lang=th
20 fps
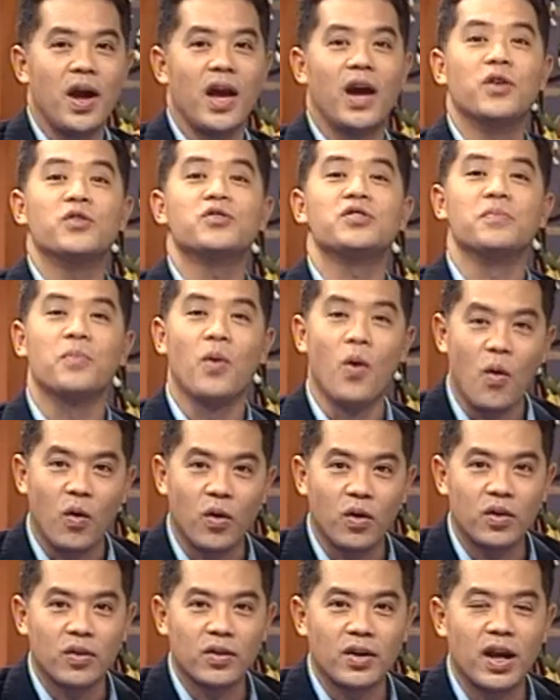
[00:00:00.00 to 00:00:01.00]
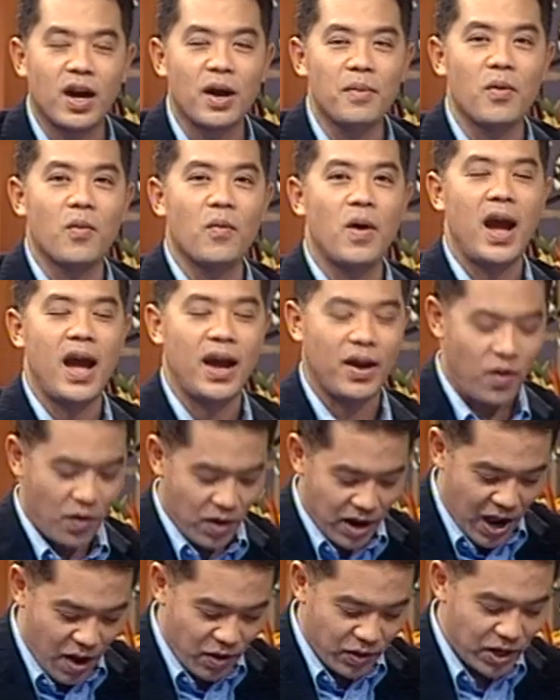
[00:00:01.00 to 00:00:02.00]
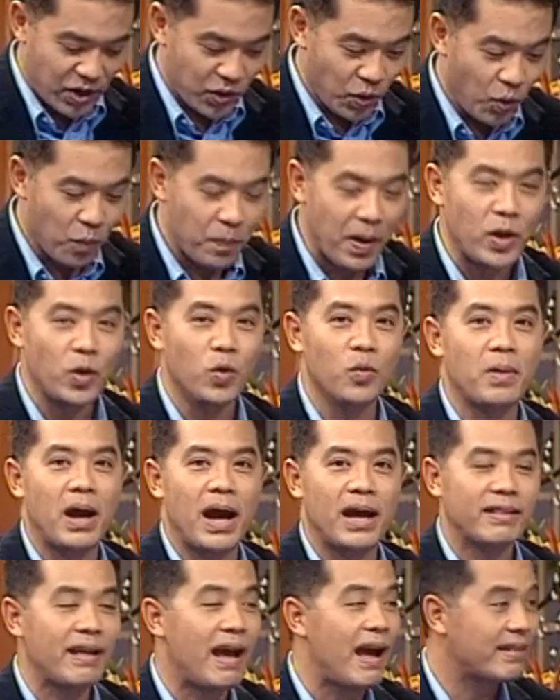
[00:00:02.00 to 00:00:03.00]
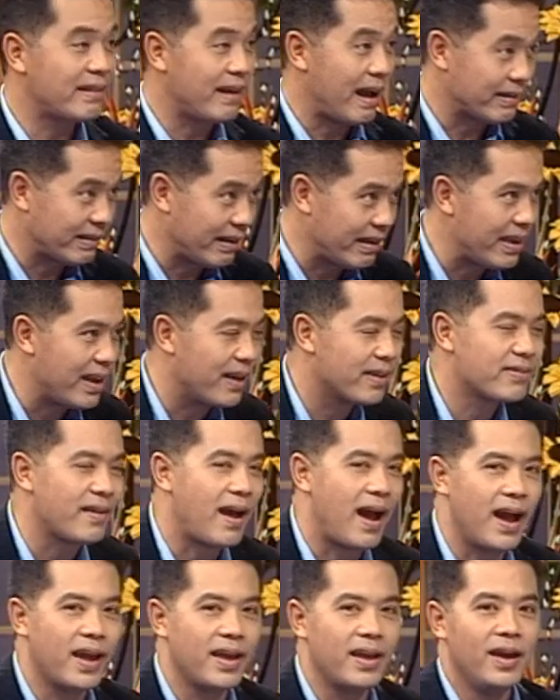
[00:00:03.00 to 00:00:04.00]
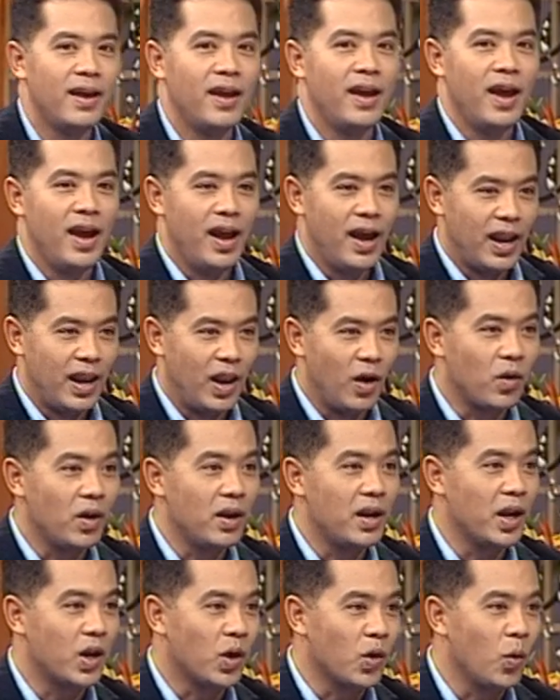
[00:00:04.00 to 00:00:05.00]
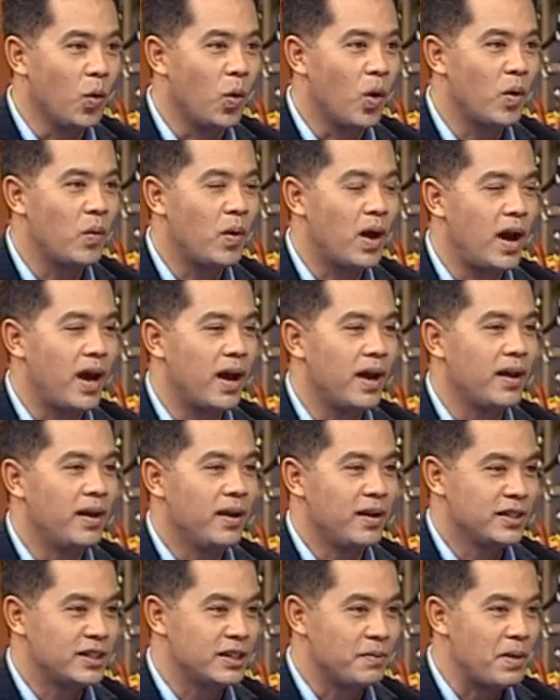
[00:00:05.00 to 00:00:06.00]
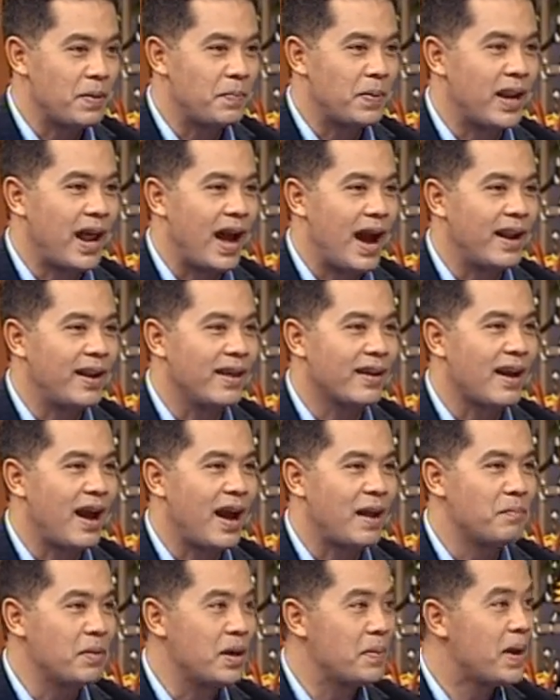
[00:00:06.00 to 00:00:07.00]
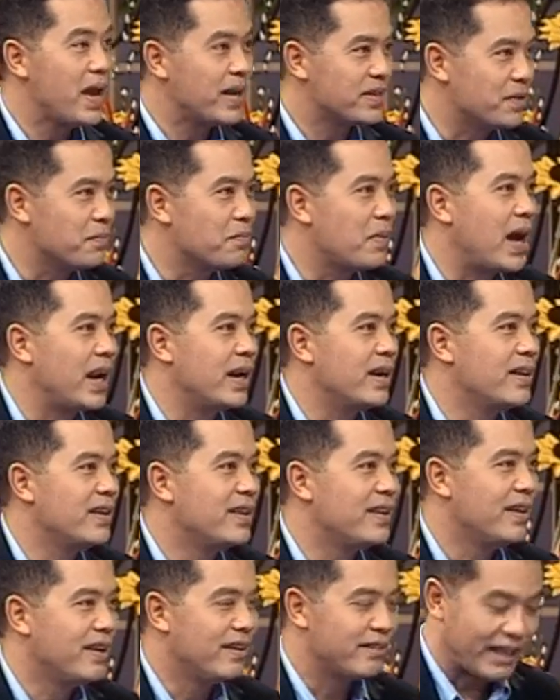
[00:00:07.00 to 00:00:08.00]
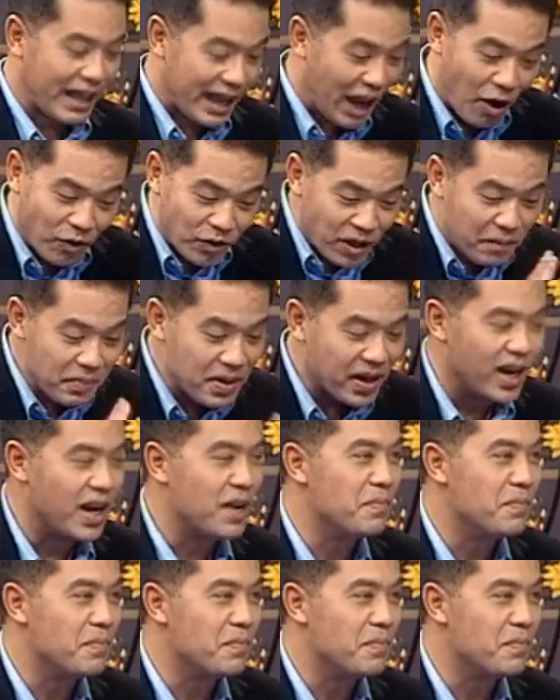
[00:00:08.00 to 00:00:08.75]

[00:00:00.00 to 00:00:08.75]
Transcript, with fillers: อยอายุ 16 แล้วเขาบอกว่าของเขาเนี่ยดูไปดูมาท่าทางจะเอียงซ้ายแล้วก็เลยกลัวว่าจะมีปัญหาในการมีเพศสัมพันธ์แต่เขายังไม่เค